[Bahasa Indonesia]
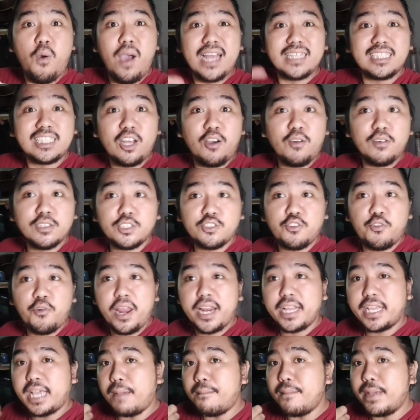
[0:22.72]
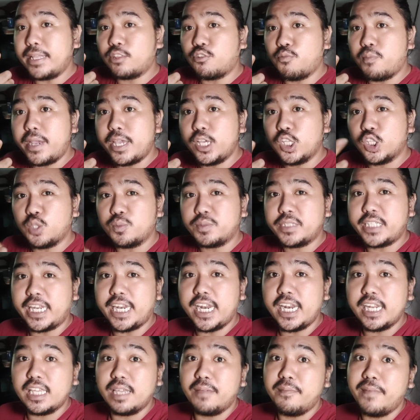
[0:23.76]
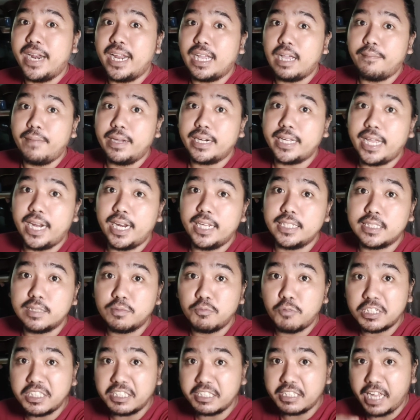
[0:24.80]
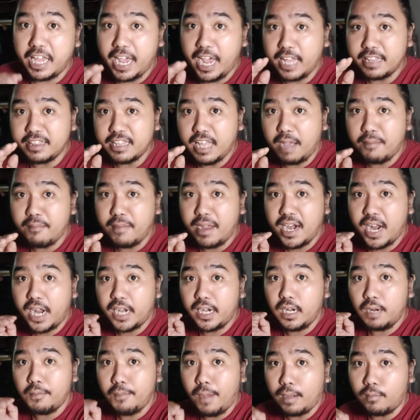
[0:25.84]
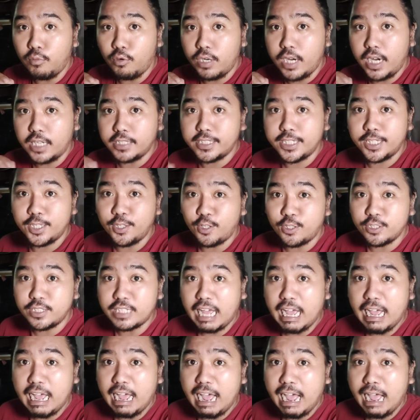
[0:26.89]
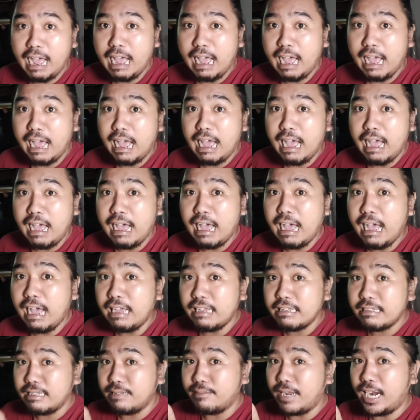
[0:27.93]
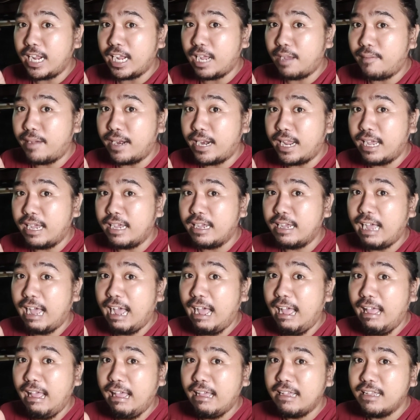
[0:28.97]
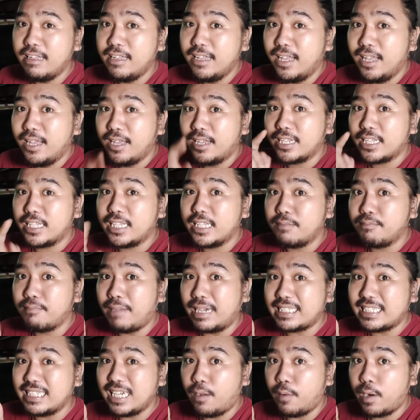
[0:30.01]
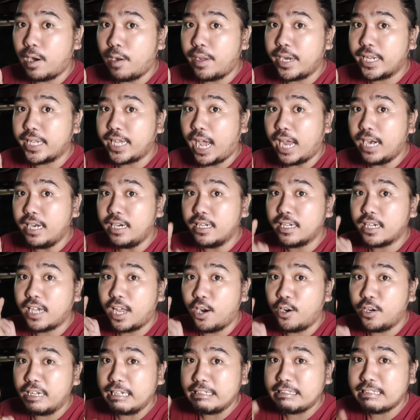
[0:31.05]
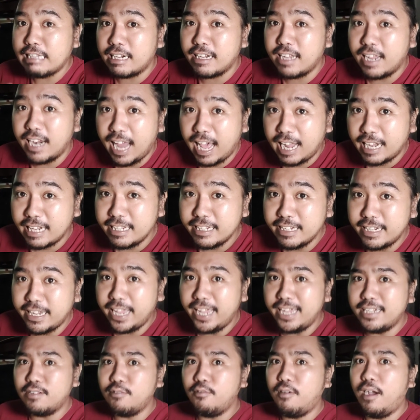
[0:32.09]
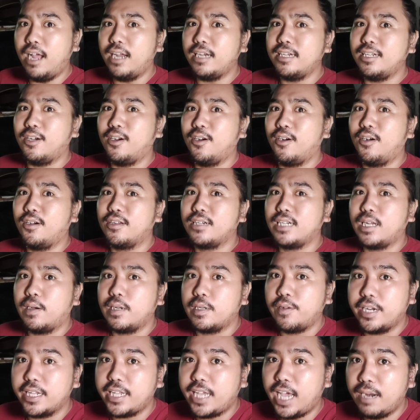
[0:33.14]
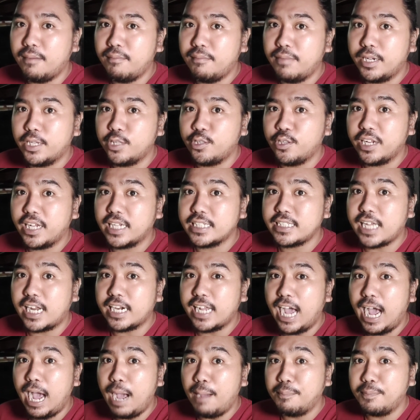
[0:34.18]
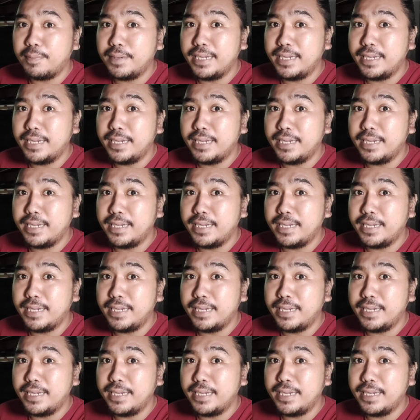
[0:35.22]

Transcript: What's up school, Welcome back to my youtube channel Gimana kabar kalian semua, sehat, aman, adil, makmur, dan sentosa ah, ah, ah. Gimana kabarnya? Ah? Masih nawar-nawarikan? Kalau dikasih harga lari, kayak gua dong Nawar-nawarikan, begitu dikasih harga